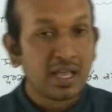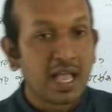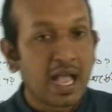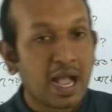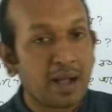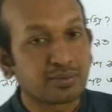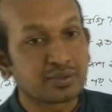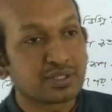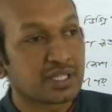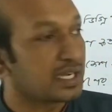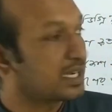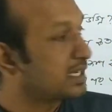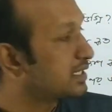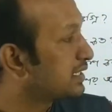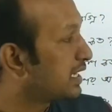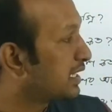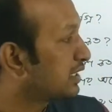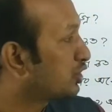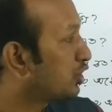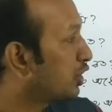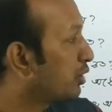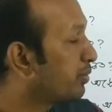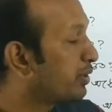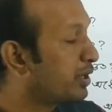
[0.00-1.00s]
আমাদের আগে
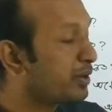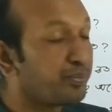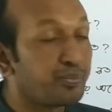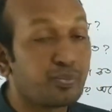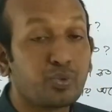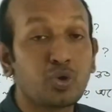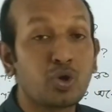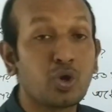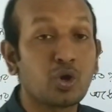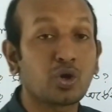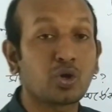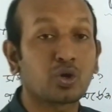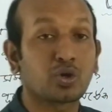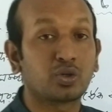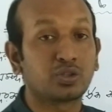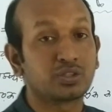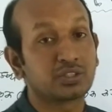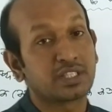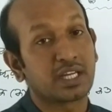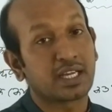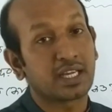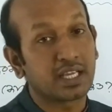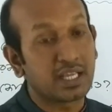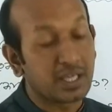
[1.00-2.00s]
জানতে হবে পুরো
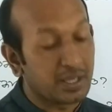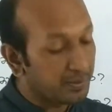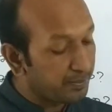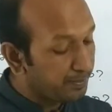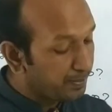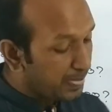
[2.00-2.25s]
কোণটা কি